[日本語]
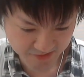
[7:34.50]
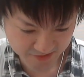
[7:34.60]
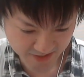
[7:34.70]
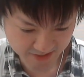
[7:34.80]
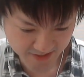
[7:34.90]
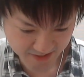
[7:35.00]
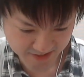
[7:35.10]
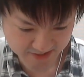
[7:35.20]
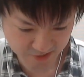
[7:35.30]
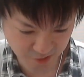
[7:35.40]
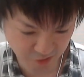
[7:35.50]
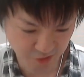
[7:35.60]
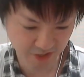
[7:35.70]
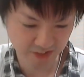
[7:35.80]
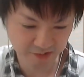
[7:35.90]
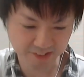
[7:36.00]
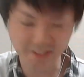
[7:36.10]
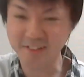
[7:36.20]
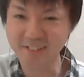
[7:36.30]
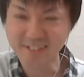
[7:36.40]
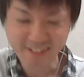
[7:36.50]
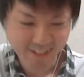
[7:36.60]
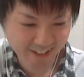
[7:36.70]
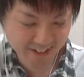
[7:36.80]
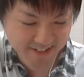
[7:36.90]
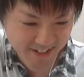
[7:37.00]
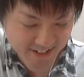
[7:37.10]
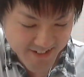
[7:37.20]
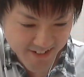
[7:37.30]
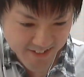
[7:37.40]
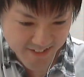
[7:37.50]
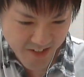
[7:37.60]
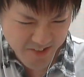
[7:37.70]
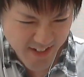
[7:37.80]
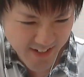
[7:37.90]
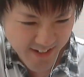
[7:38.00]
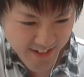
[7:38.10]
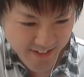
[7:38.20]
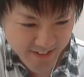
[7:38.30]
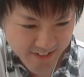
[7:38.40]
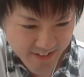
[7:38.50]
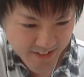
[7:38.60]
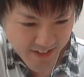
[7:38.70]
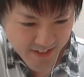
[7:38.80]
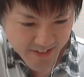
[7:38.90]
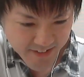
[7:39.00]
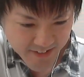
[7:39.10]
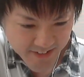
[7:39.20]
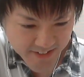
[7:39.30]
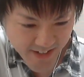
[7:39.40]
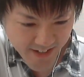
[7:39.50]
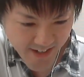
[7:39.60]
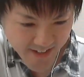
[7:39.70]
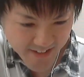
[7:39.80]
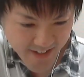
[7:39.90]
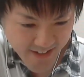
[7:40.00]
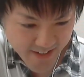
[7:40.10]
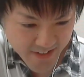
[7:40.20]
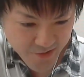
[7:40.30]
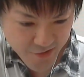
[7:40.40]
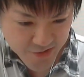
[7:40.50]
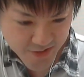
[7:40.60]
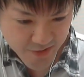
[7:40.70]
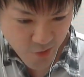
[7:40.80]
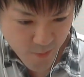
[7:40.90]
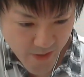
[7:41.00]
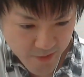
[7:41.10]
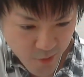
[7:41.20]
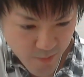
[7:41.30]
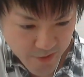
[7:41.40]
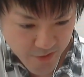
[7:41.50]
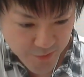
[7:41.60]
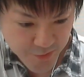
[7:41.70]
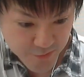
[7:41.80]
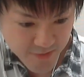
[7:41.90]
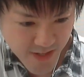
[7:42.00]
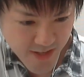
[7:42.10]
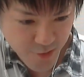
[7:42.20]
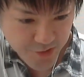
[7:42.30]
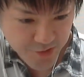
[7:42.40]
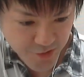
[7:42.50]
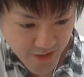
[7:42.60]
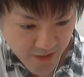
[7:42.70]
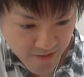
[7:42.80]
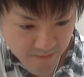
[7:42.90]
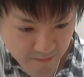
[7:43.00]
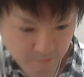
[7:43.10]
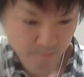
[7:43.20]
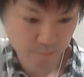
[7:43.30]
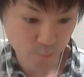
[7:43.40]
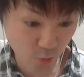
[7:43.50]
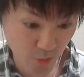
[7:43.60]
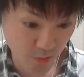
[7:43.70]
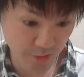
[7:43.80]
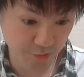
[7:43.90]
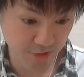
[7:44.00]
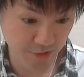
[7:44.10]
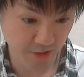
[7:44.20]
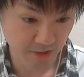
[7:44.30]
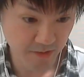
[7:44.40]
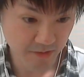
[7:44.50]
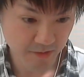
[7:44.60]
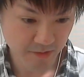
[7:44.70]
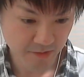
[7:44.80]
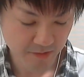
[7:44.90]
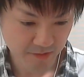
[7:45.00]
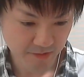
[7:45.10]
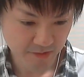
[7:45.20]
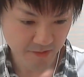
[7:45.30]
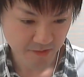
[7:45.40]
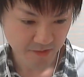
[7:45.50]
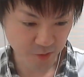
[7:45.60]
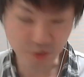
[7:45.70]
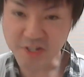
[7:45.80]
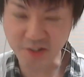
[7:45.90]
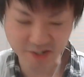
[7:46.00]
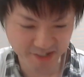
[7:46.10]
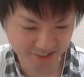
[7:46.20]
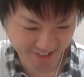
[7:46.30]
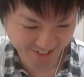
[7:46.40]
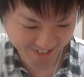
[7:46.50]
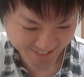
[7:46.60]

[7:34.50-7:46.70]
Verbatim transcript: 七八オッケーオッケーオッケーええぞええぞええぞええ感じええ感じ倒せんかな光半減やから要するに当倍当倍というか普通うわーこいつ強いねお何それ何それ五式の秘術かな